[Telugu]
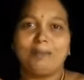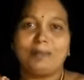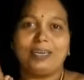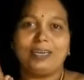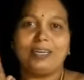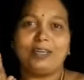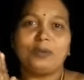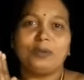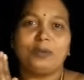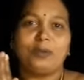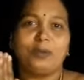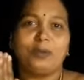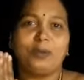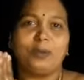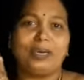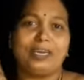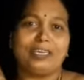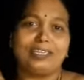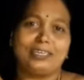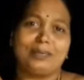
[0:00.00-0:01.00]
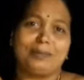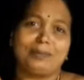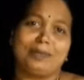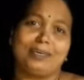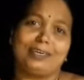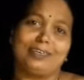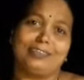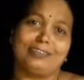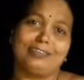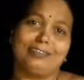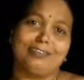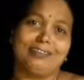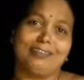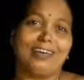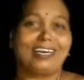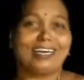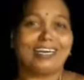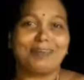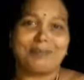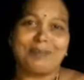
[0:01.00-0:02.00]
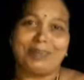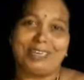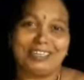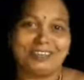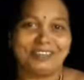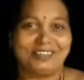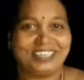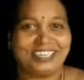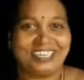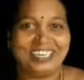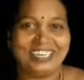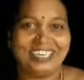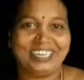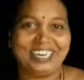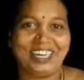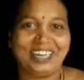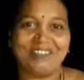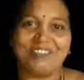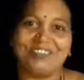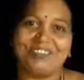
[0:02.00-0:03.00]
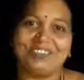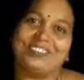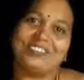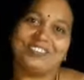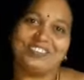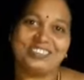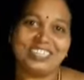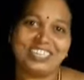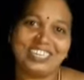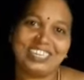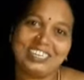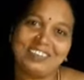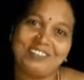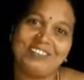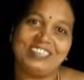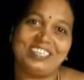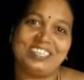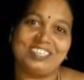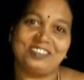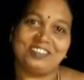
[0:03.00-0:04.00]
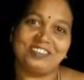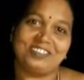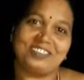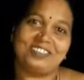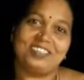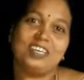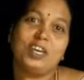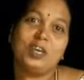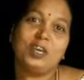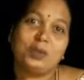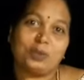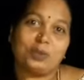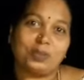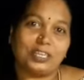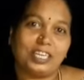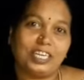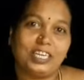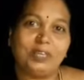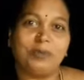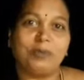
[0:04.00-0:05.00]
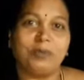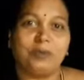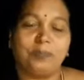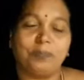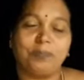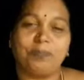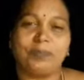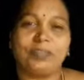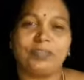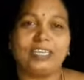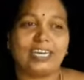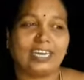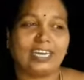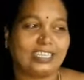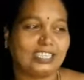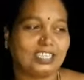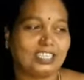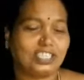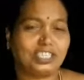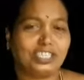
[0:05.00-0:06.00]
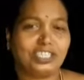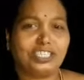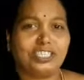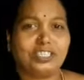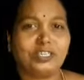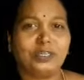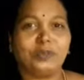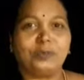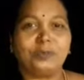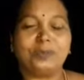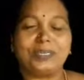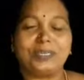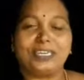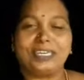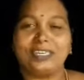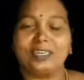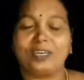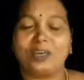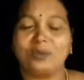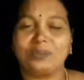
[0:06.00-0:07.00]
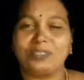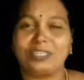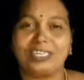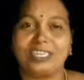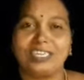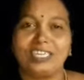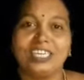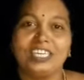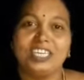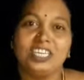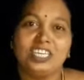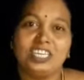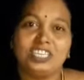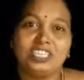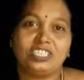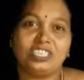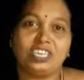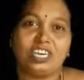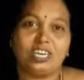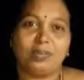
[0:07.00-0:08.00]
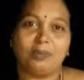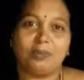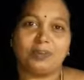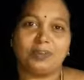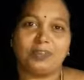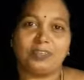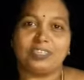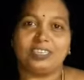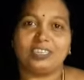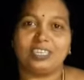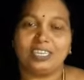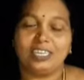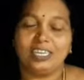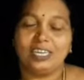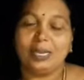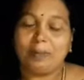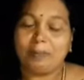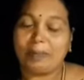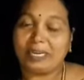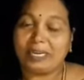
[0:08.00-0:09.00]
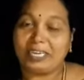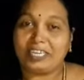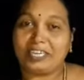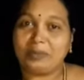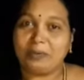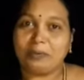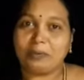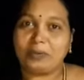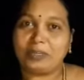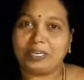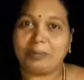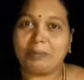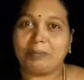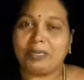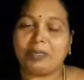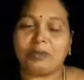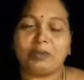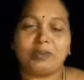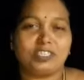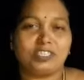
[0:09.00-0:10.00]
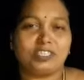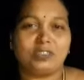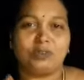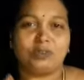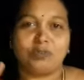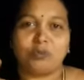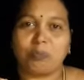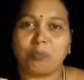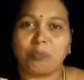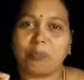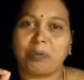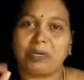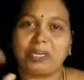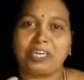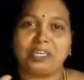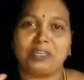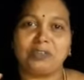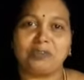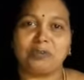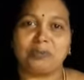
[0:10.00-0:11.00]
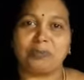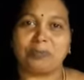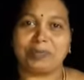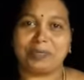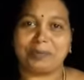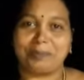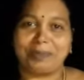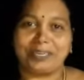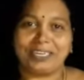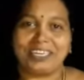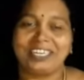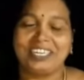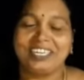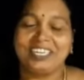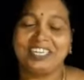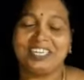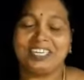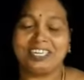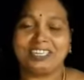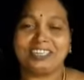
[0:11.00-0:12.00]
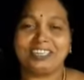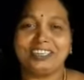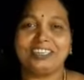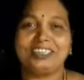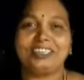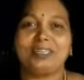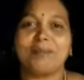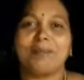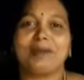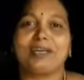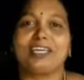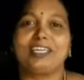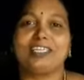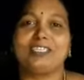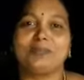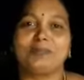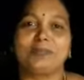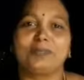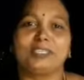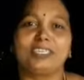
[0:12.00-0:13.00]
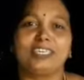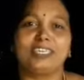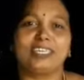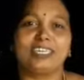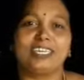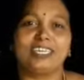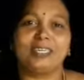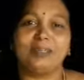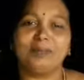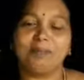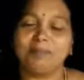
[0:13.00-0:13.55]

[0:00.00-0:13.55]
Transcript: మళ్ళీ గో హైదరాబాద్ అక్కడ మళ్ళీ రొటీన్ లైఫ్ రొటీన్ వీడియోస్ రొటీన్ హోమ్ ఇక్కడైతే చిన్న హోమ్ అండి హౌస్ అండి చాలా బాగుంటుంది మా ఇంటి ఓనర్ అమ్మాయి కూడా సూపర్ అంటే సూపర్ అమ్మాయి ఎంత బాగా కలిసిపోయిందంటే